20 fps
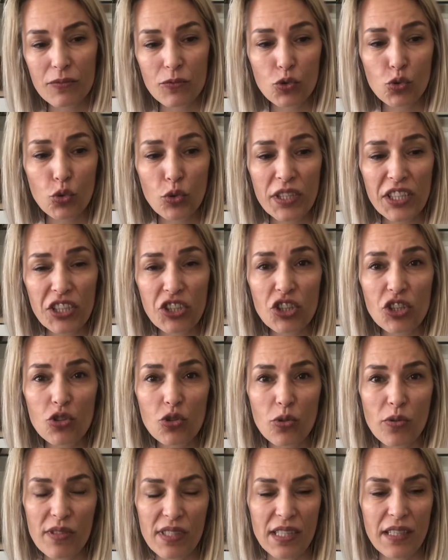Güneşi
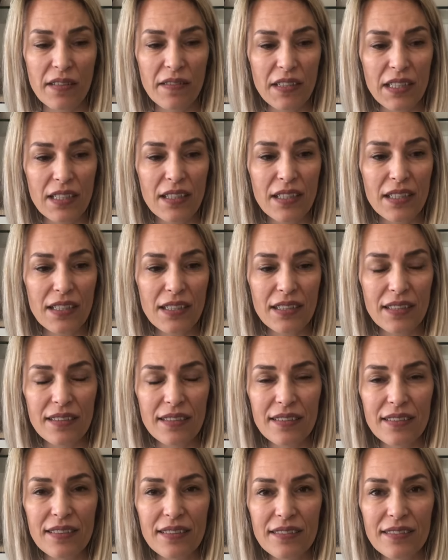çok severler.
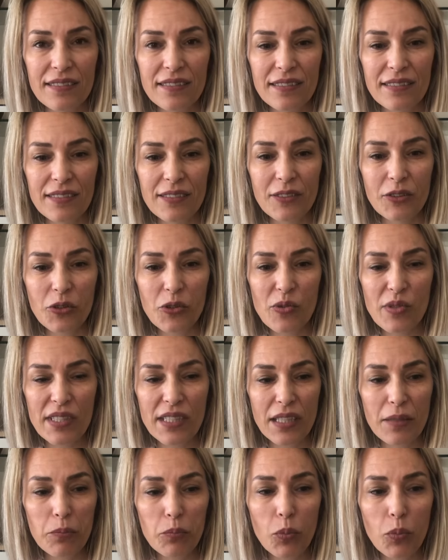O
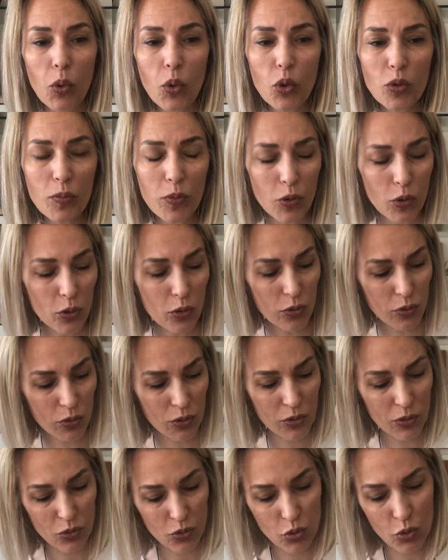yüzden bol bol
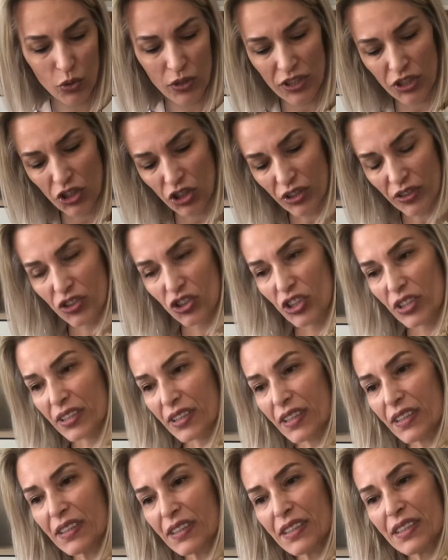güneş
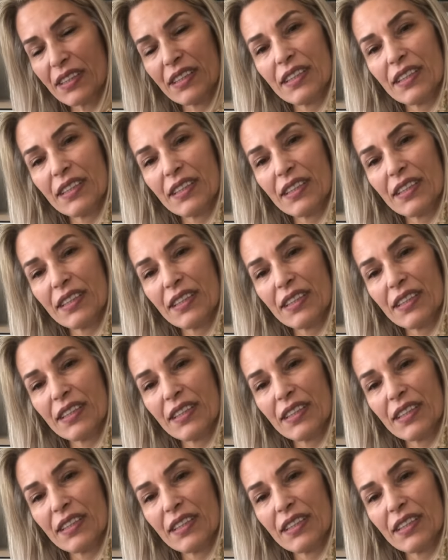alacaklar